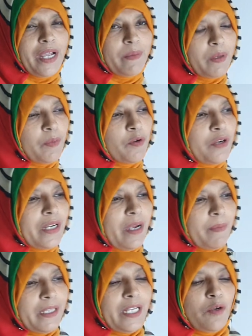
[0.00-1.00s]
আয় বিবরণী
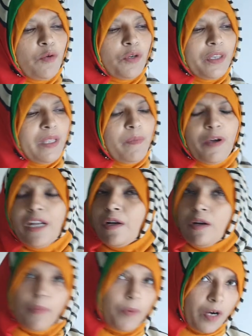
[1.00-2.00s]
আমাদের করতে বলে
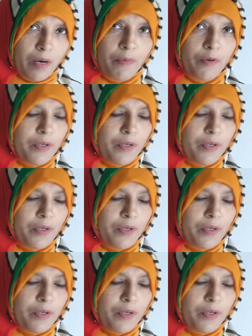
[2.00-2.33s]
খুব কম